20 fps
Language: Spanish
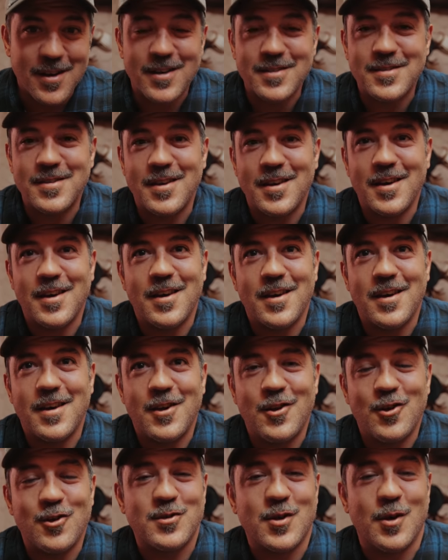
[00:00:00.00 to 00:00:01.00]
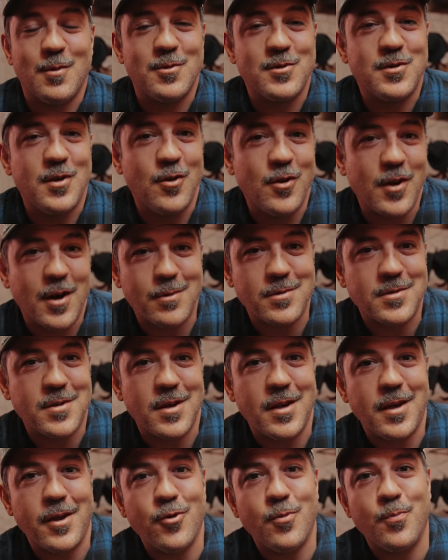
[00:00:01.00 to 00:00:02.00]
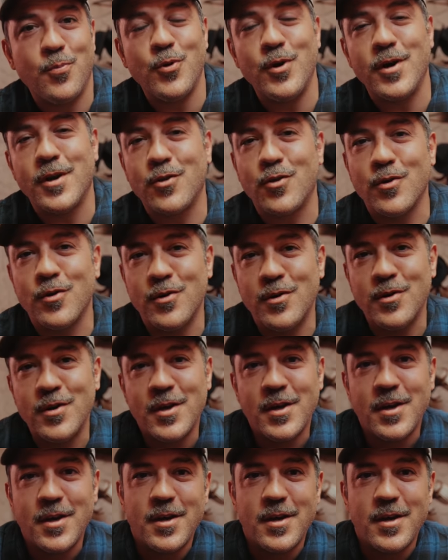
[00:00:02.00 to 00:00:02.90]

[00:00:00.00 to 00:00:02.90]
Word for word: Así que no sabemos si lo dejamos en el aeropuerto,